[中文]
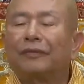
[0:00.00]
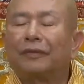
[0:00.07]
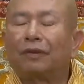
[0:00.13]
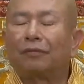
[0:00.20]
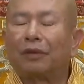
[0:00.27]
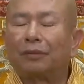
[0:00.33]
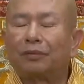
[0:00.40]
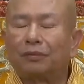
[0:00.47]
那
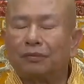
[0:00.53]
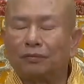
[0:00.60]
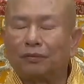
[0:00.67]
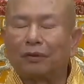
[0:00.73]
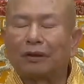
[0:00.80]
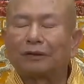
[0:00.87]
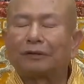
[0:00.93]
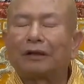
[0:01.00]
么普
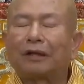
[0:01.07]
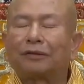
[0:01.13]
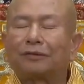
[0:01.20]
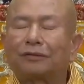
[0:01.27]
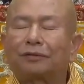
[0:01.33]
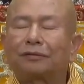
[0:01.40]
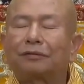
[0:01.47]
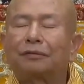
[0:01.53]
方上
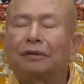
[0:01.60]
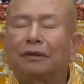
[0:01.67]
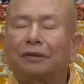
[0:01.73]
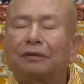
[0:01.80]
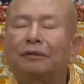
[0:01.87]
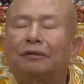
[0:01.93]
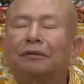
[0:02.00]
师呢，